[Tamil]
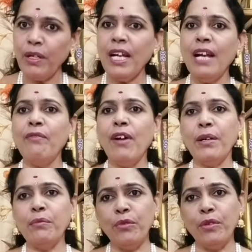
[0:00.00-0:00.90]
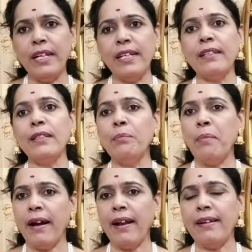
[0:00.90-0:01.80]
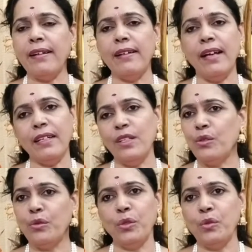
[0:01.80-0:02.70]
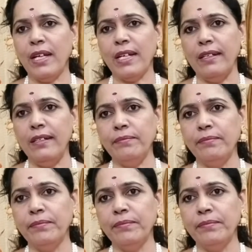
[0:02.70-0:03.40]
பொடியாழ்வாரும் உடனிருந்து பாடாற்றினார் என்று கூறுவார்கள்